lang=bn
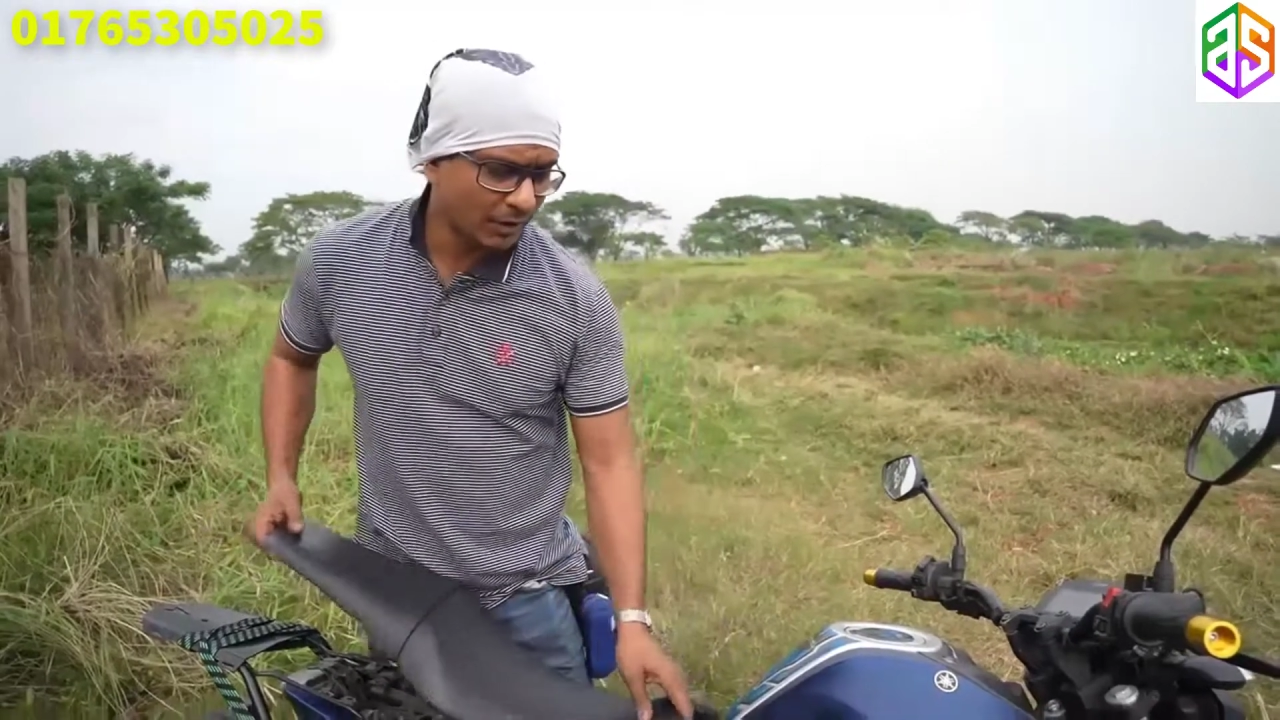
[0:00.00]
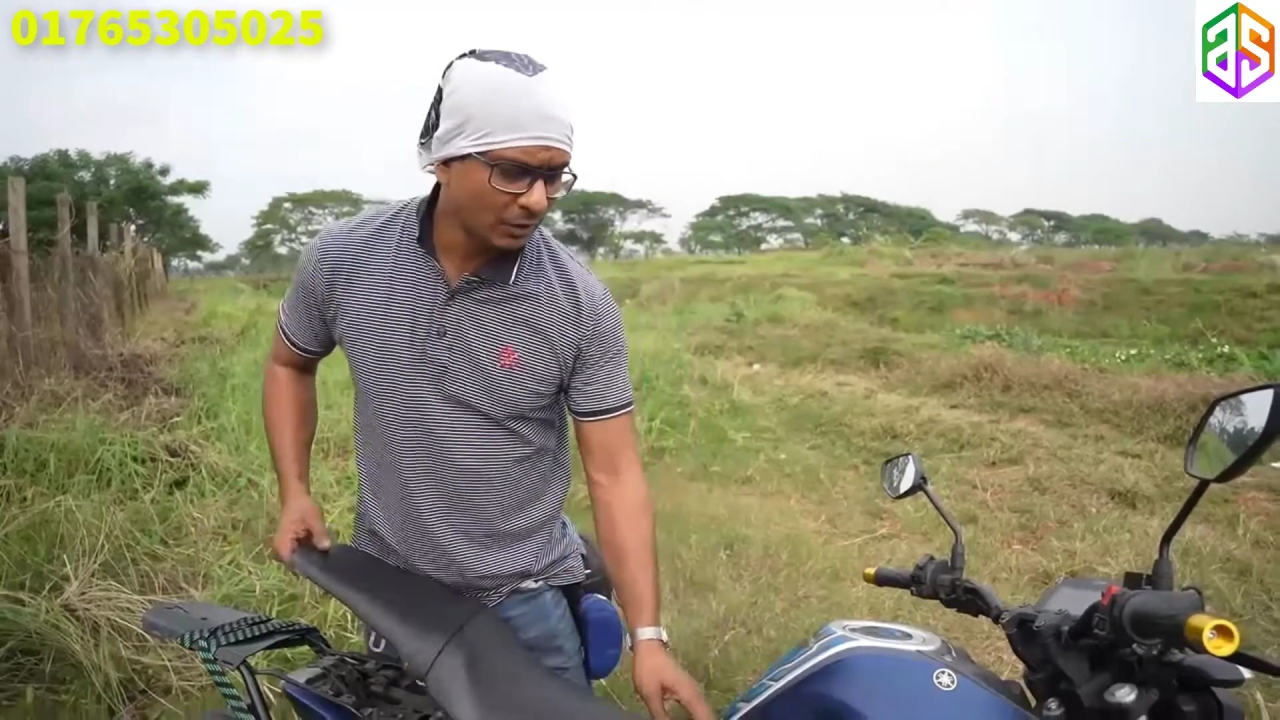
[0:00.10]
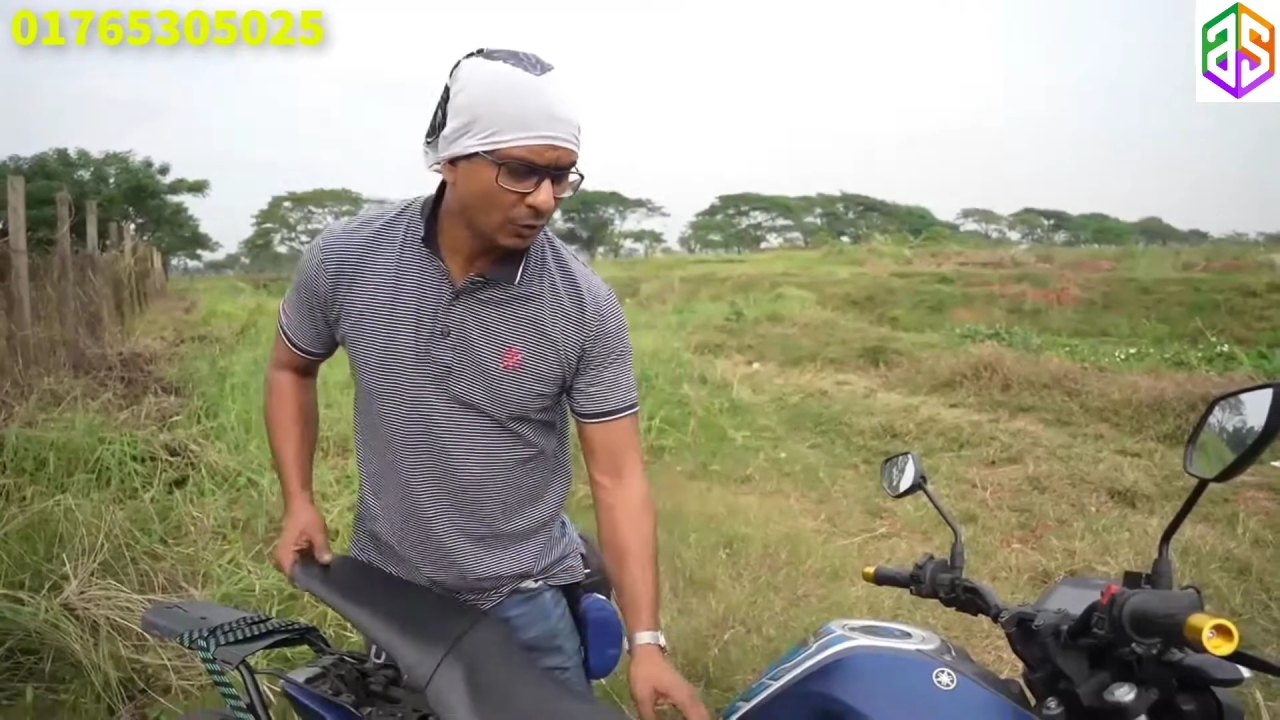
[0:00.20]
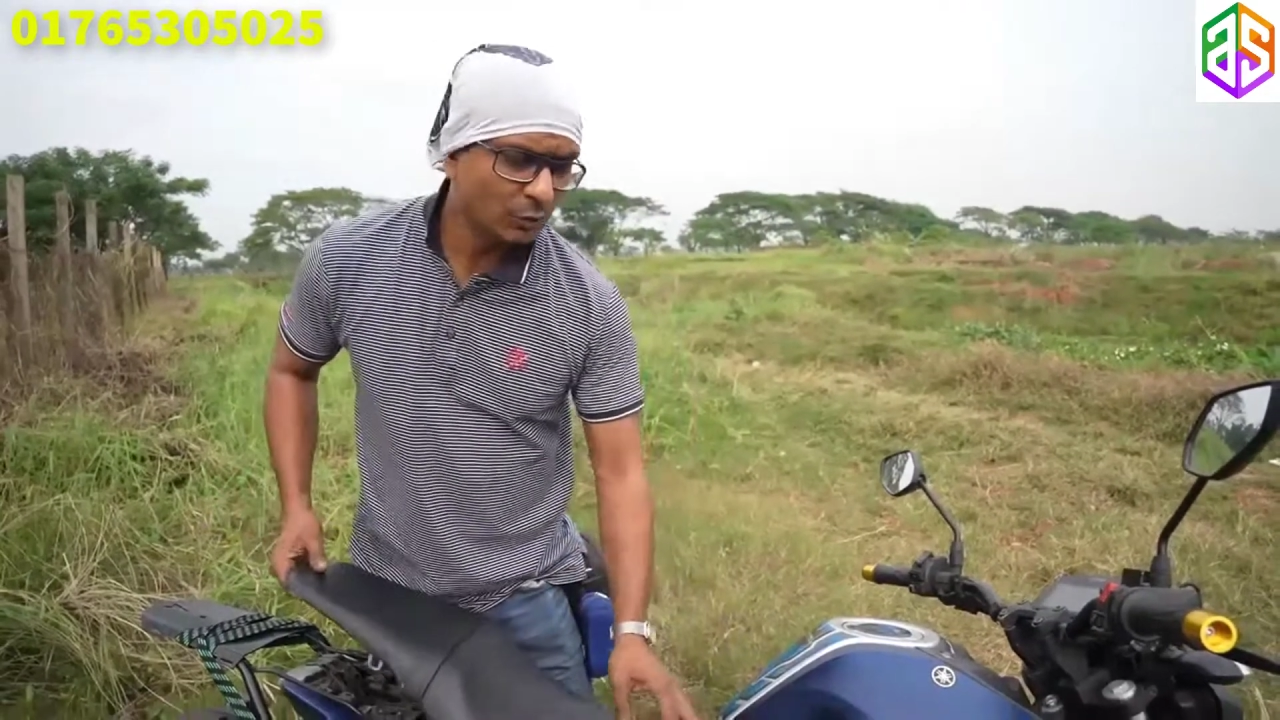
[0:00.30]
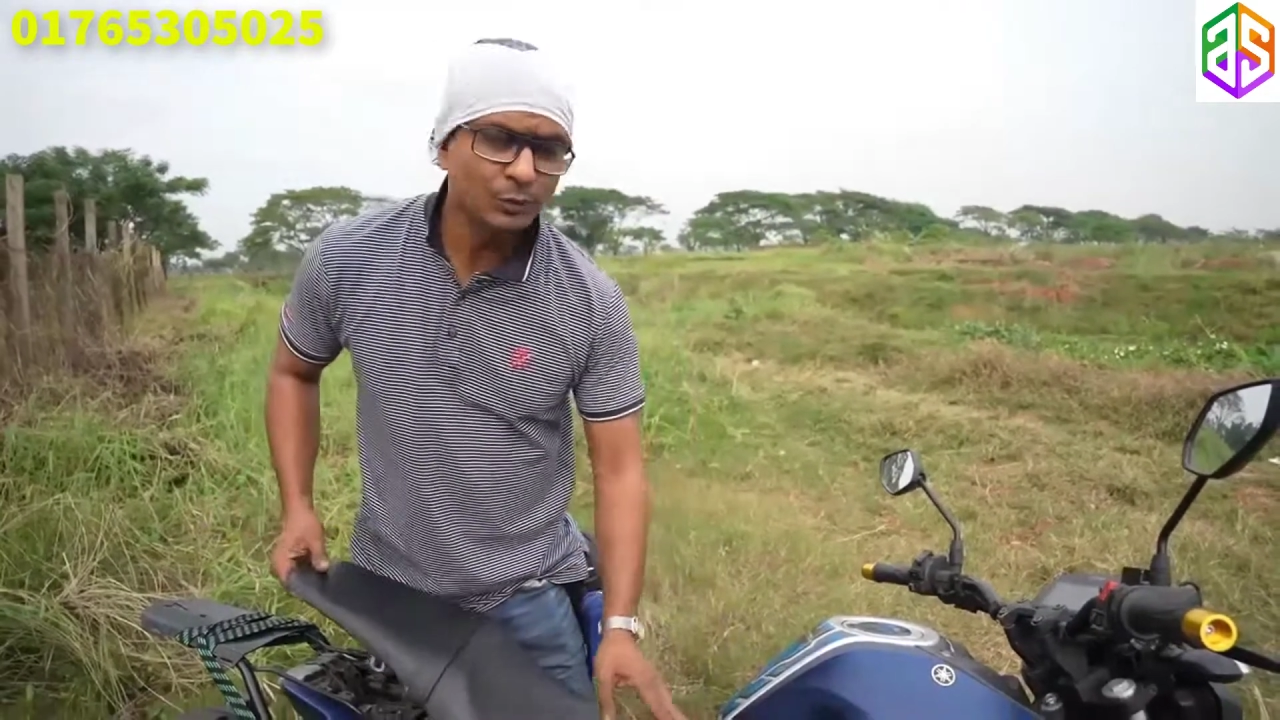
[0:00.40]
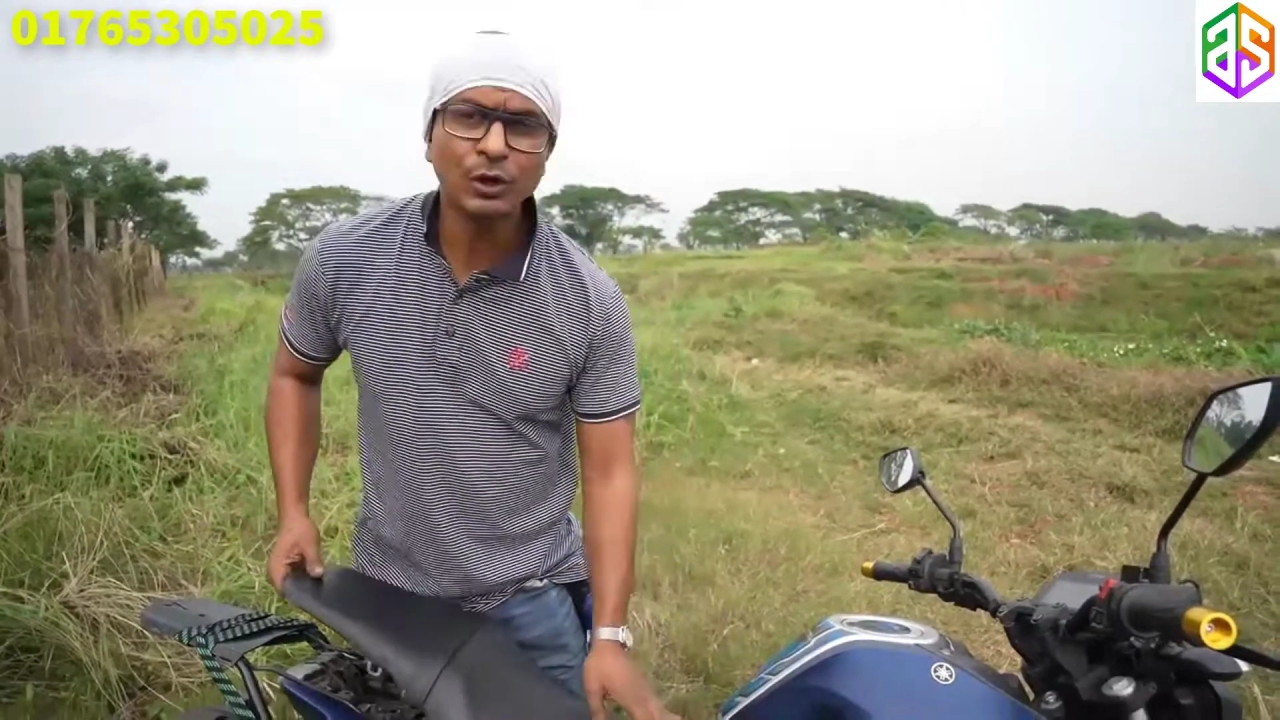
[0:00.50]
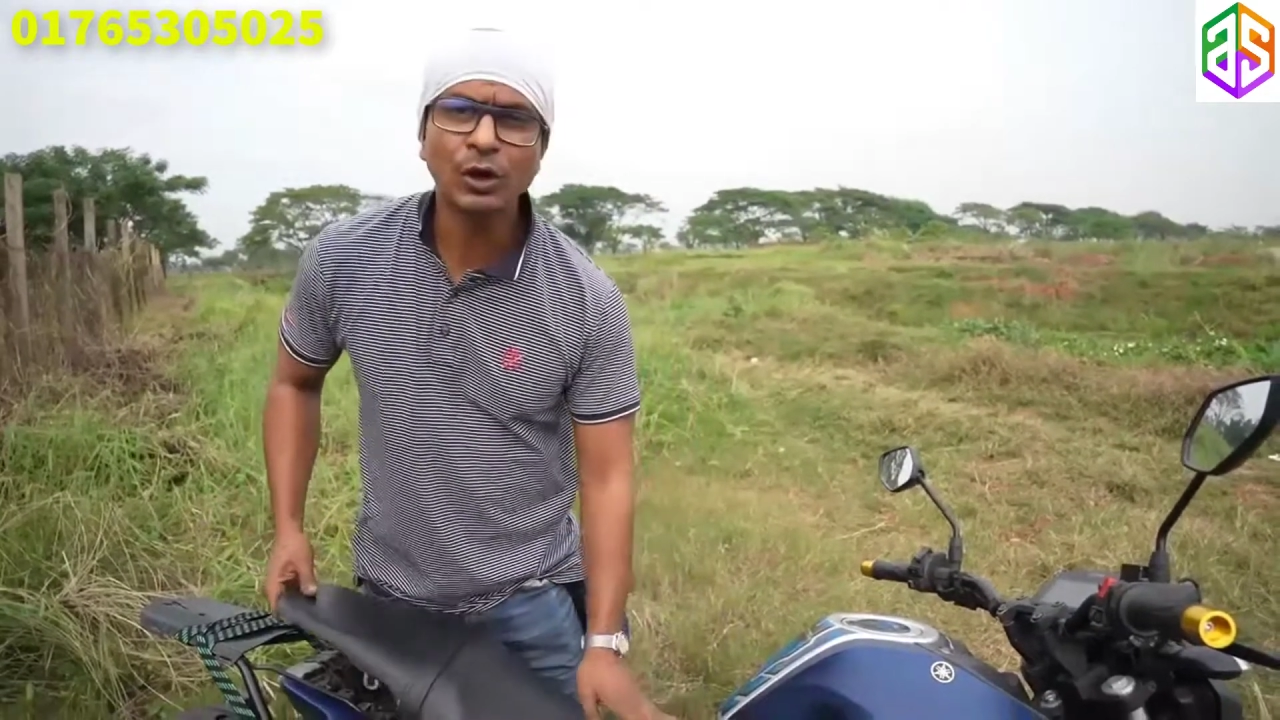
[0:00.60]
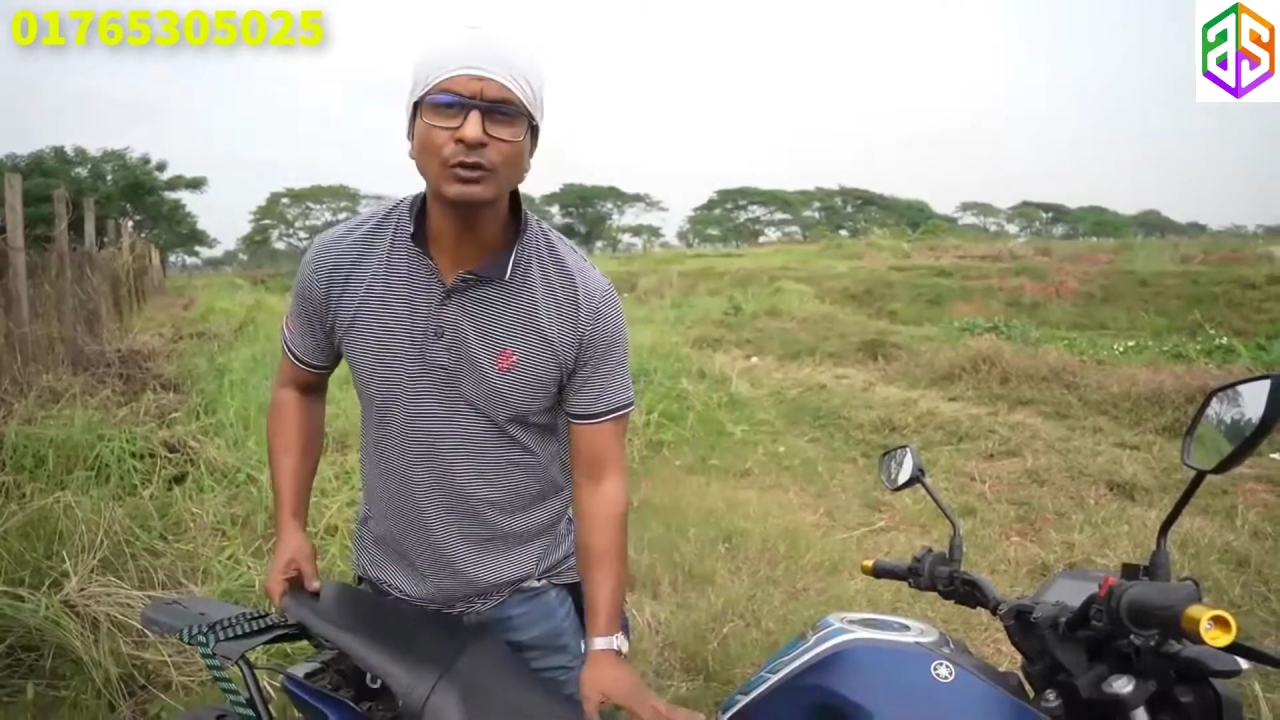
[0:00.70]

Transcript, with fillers: হয় না খুব